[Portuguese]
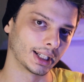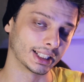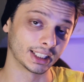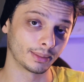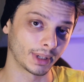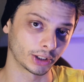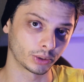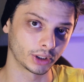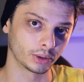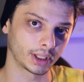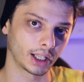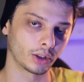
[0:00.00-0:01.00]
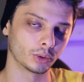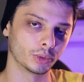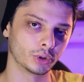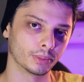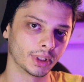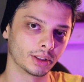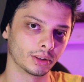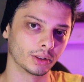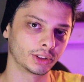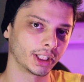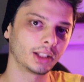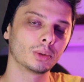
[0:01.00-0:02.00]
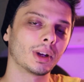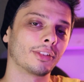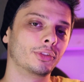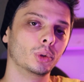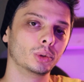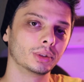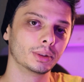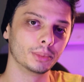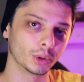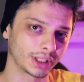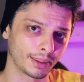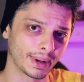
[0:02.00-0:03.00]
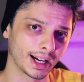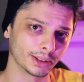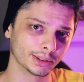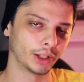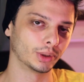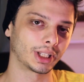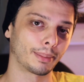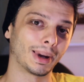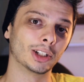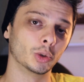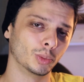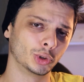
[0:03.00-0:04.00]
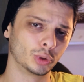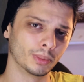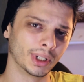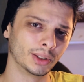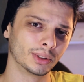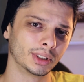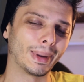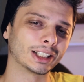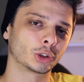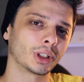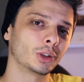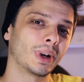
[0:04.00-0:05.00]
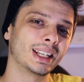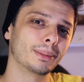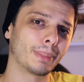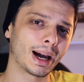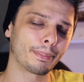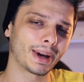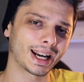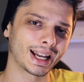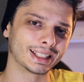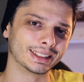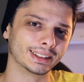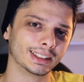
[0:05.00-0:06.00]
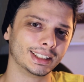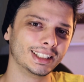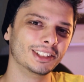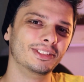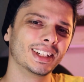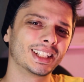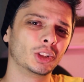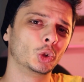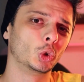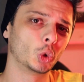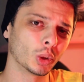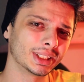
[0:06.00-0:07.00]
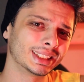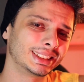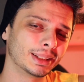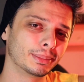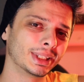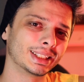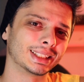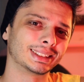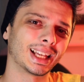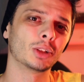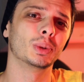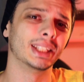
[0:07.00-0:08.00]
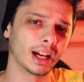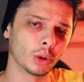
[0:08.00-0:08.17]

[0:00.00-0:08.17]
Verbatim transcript: as animações no canal do muçulmano, eu sei que não é fruto do meu trabalho, é do trabalho do muçulmano, mas só de eu animar a parada e ver que toda semana tá no em